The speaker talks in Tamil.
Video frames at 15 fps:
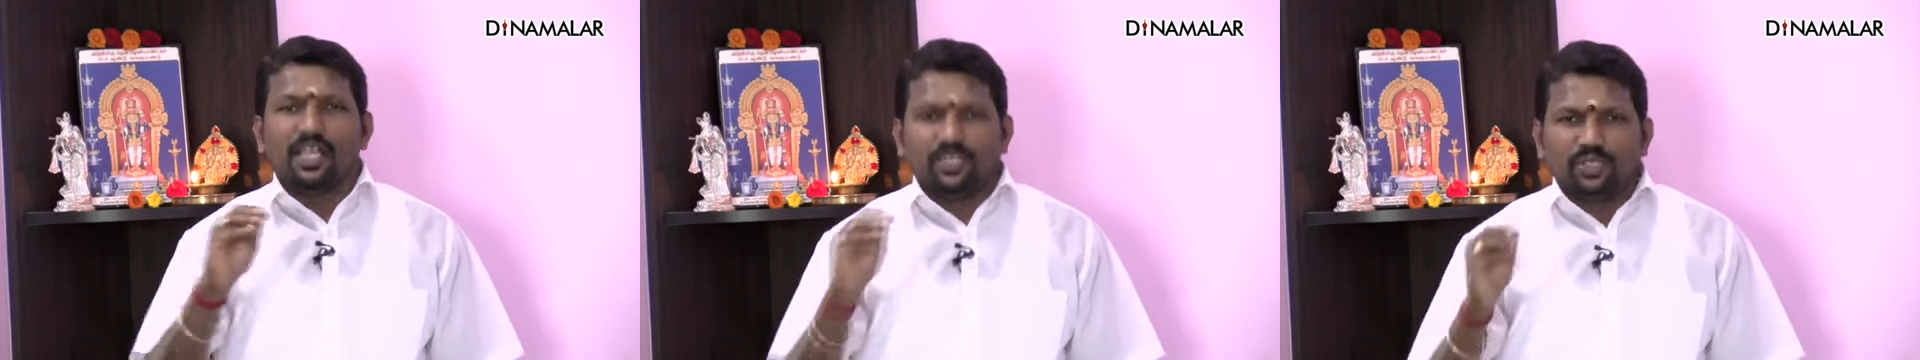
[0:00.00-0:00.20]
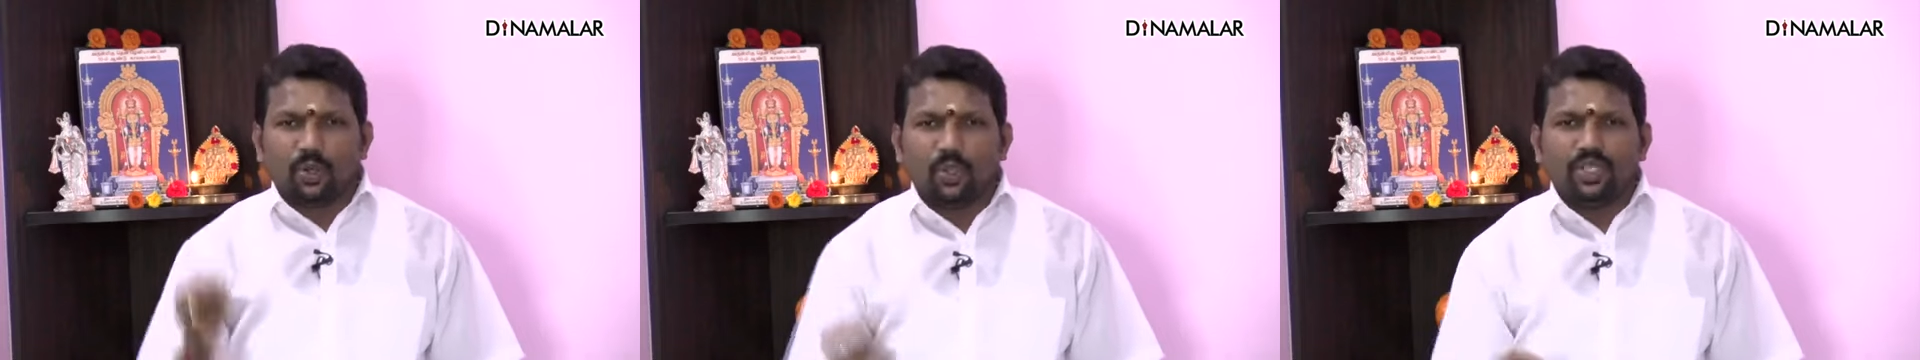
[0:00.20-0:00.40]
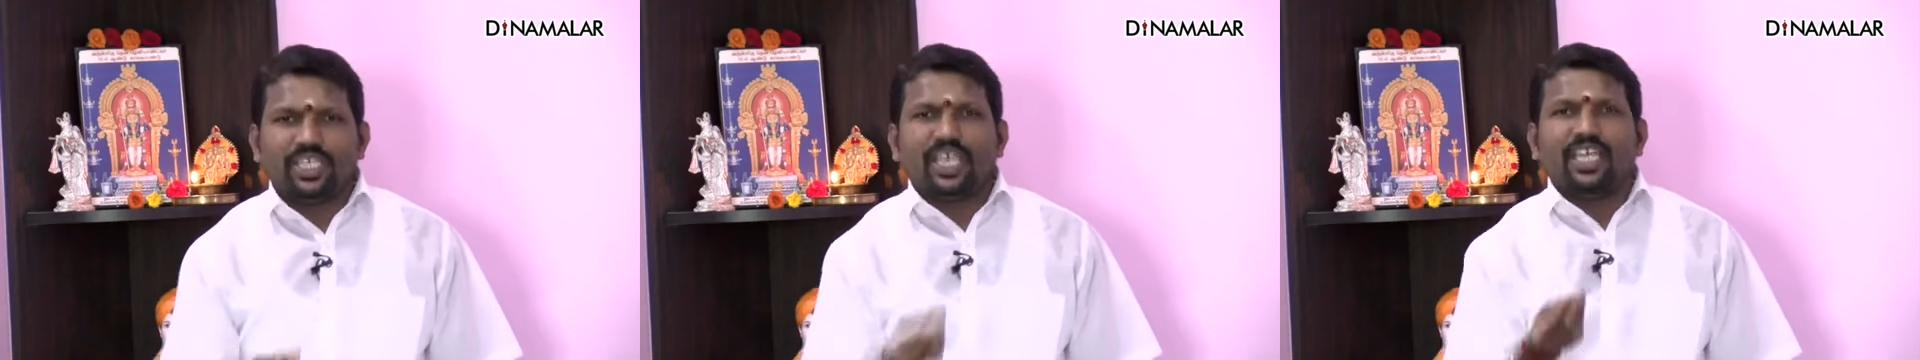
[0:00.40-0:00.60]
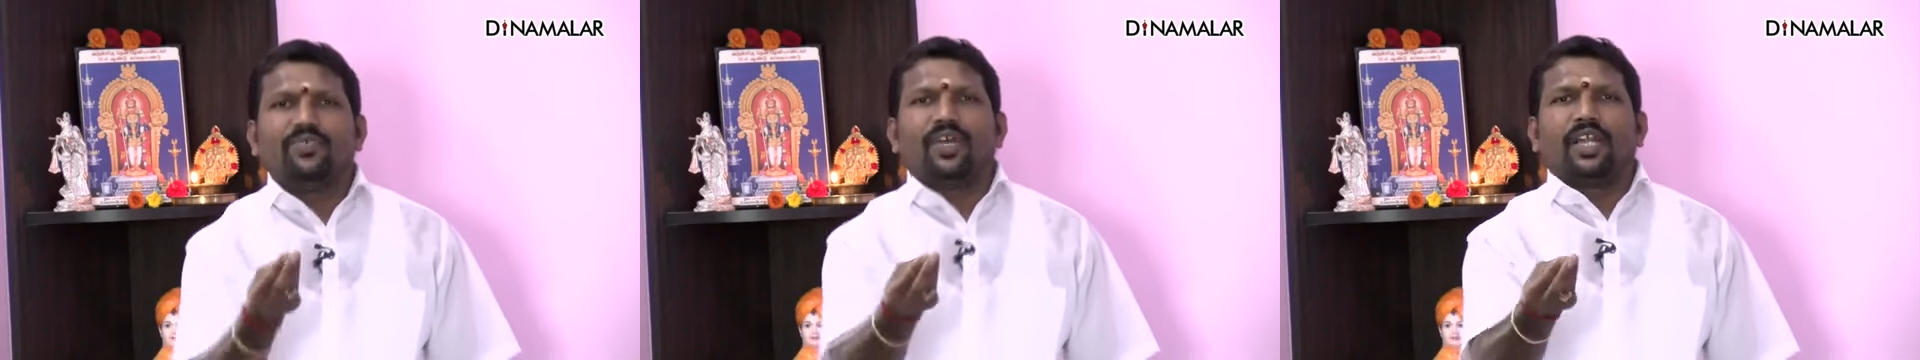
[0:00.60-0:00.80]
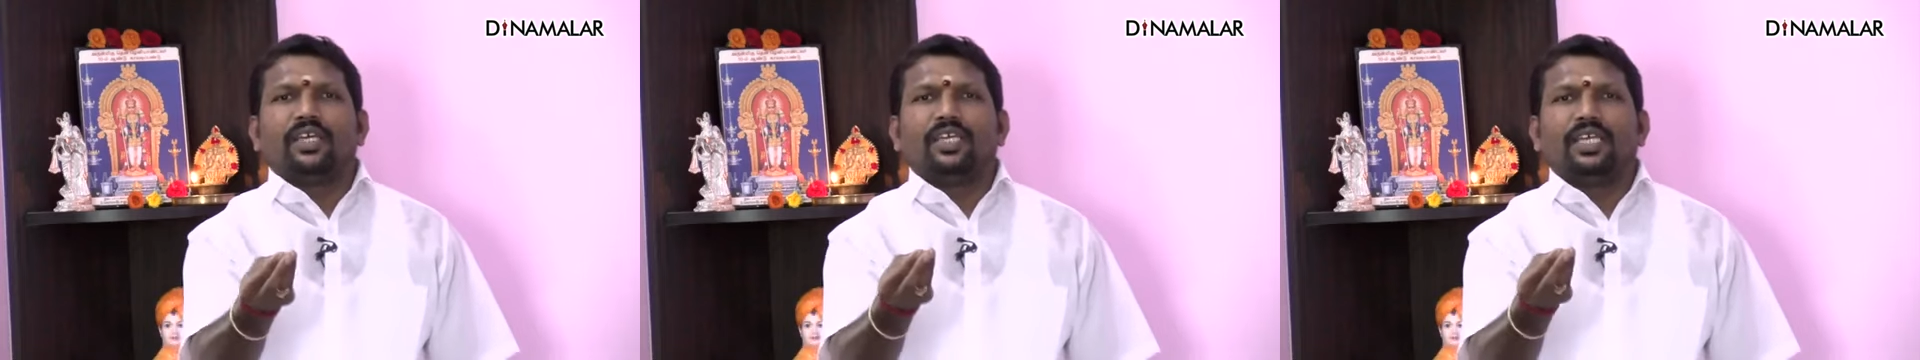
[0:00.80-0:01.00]
ஜோதியை
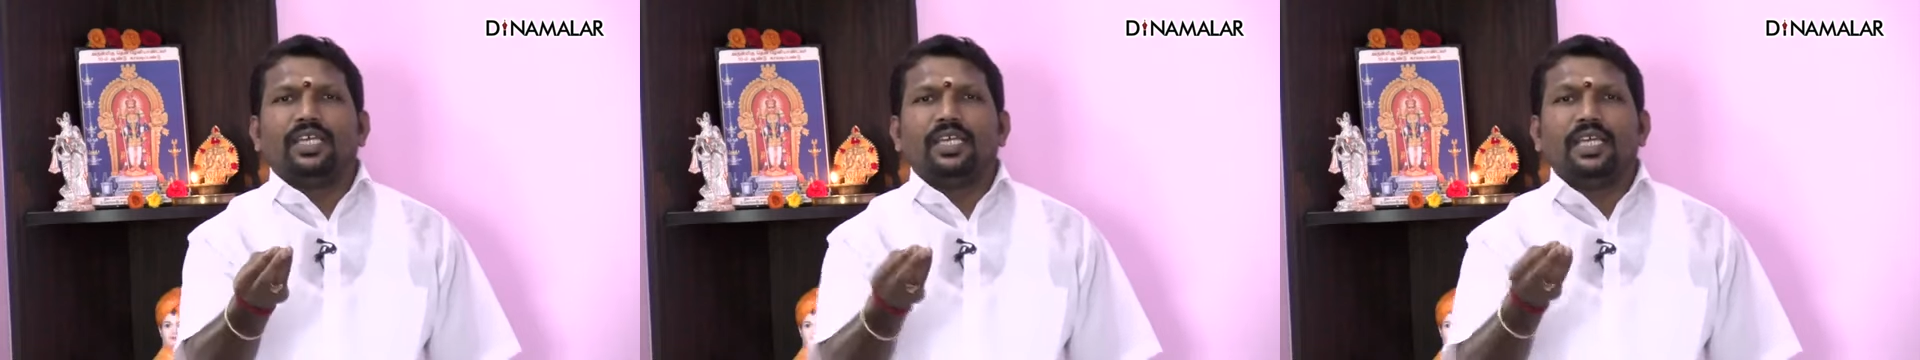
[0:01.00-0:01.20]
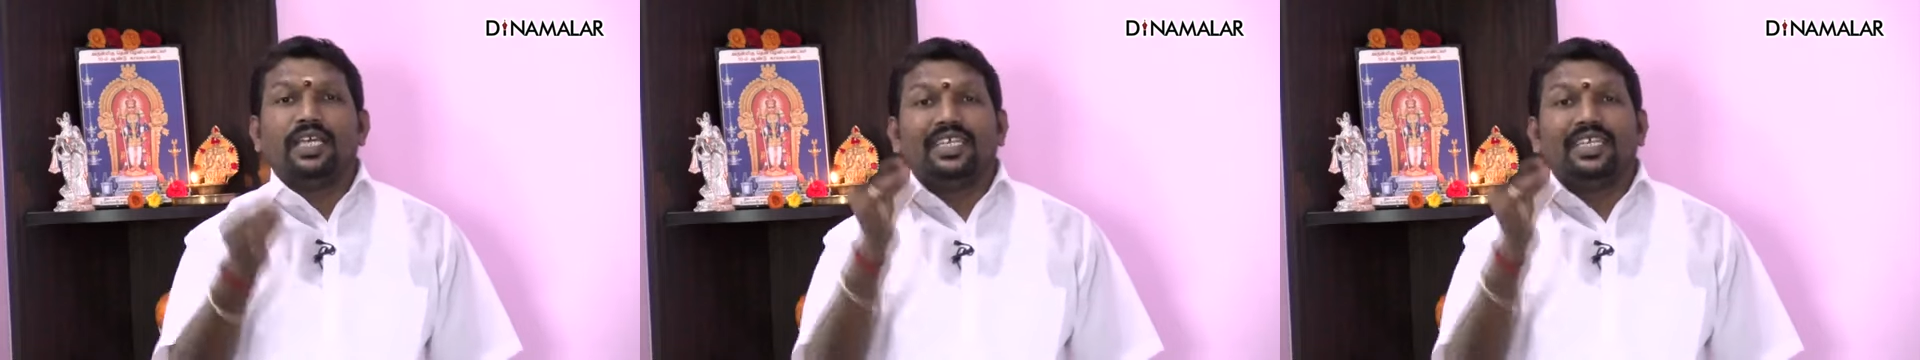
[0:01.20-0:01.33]
வணங்கி